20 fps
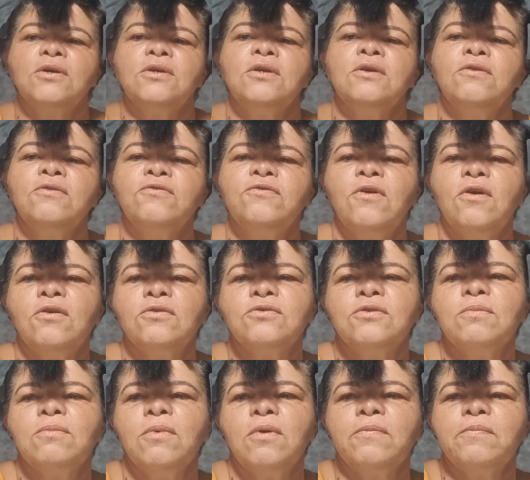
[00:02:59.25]
eu
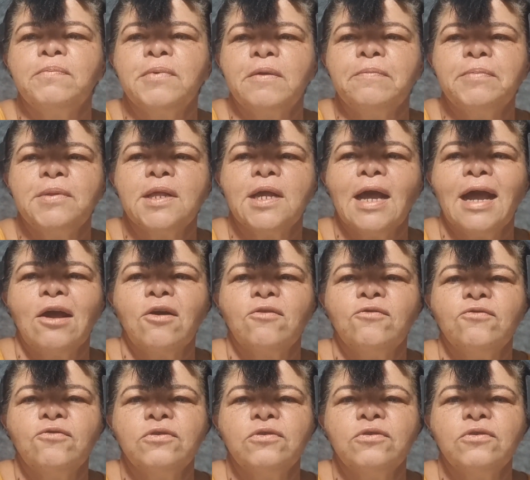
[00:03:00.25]
volto e mostro pra aplicar com